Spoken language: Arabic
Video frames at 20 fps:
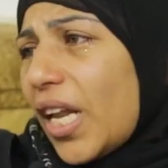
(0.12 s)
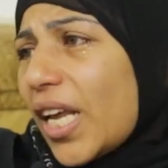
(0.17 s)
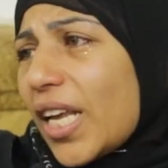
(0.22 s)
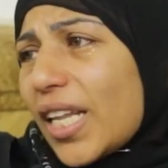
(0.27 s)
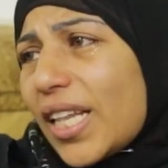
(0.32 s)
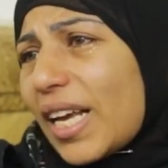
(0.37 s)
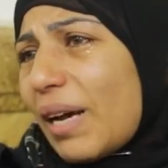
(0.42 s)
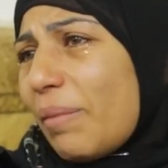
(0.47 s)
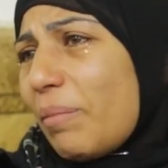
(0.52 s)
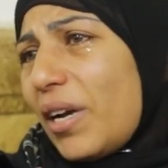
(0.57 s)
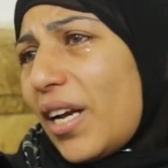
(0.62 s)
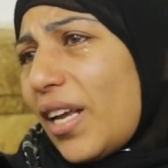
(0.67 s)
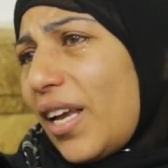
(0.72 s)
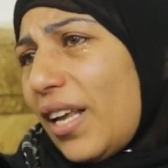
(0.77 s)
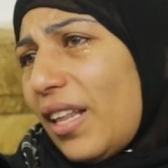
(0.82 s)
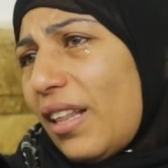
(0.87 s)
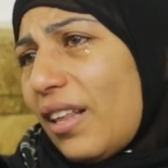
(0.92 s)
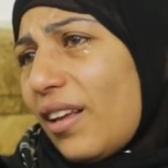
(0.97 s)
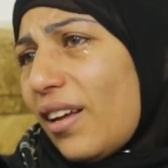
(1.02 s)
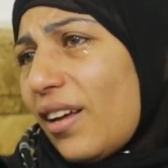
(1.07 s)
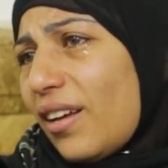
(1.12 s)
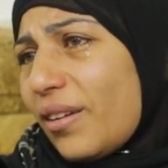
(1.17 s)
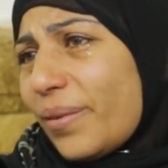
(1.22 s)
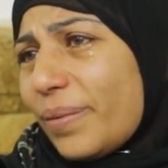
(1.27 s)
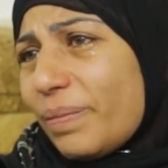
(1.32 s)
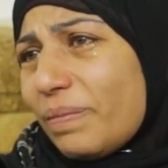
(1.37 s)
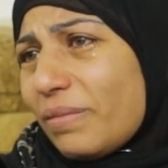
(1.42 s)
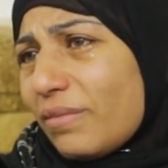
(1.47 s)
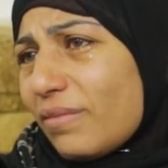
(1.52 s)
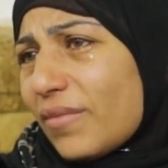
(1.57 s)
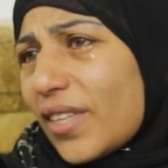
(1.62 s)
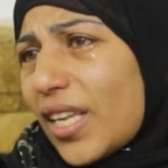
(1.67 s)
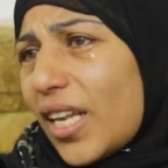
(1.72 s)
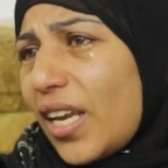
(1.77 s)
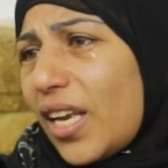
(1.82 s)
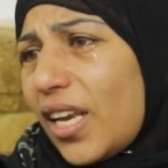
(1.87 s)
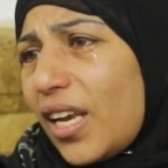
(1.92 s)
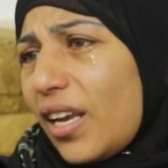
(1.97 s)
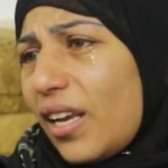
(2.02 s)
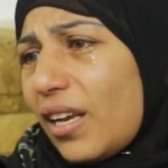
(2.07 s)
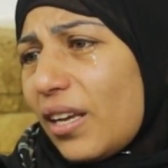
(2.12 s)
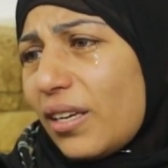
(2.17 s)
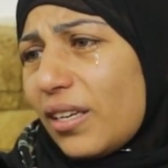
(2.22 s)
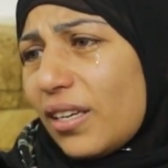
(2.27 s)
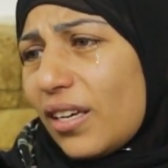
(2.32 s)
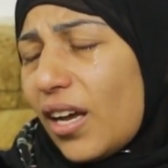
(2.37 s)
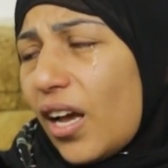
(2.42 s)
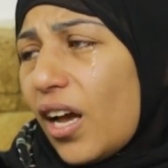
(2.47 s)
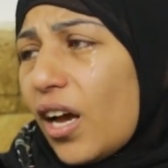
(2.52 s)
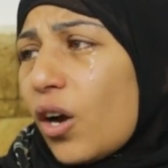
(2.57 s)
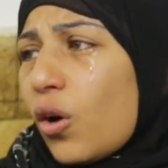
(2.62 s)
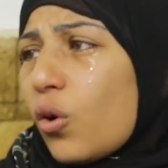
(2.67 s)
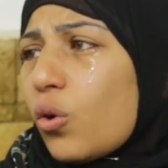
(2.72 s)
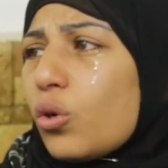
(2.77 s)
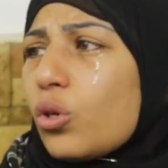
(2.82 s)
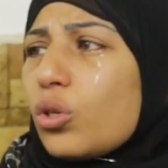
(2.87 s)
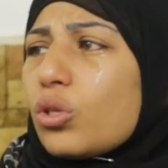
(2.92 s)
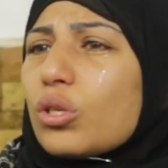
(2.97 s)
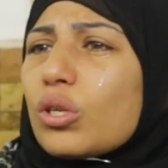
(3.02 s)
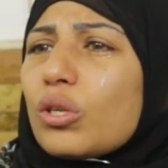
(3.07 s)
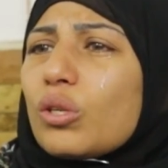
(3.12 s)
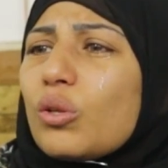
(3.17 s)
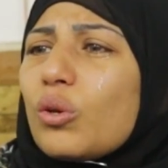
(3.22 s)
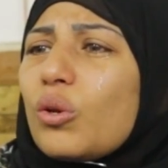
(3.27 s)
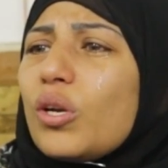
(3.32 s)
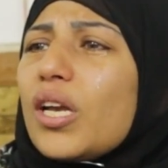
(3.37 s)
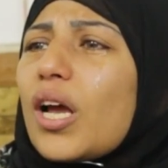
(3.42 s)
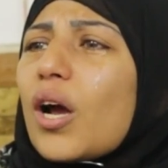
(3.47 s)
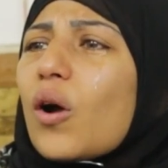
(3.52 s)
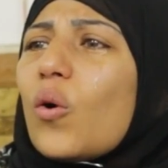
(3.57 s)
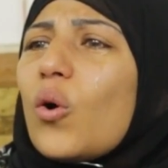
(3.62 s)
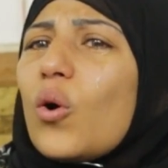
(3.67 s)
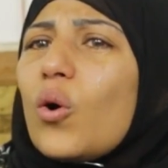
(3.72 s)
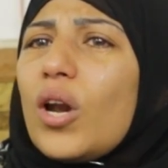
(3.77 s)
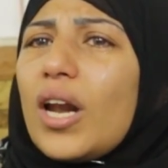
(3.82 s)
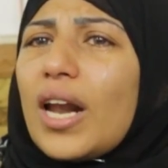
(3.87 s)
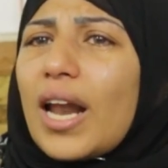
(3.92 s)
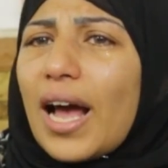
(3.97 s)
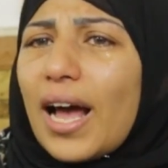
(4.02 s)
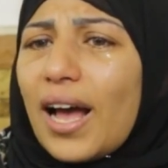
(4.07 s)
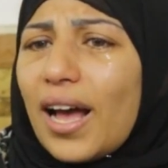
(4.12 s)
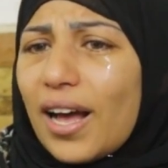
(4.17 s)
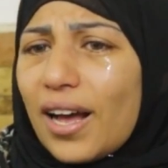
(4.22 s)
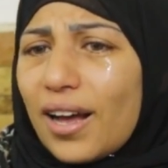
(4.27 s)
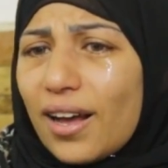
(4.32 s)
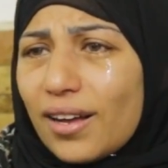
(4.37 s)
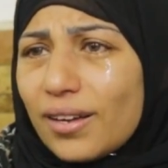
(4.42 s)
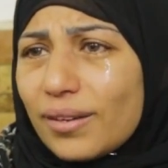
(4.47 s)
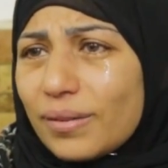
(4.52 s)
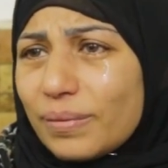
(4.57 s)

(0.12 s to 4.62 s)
ليه تعمل كده ليه كنوز الدنيا كلها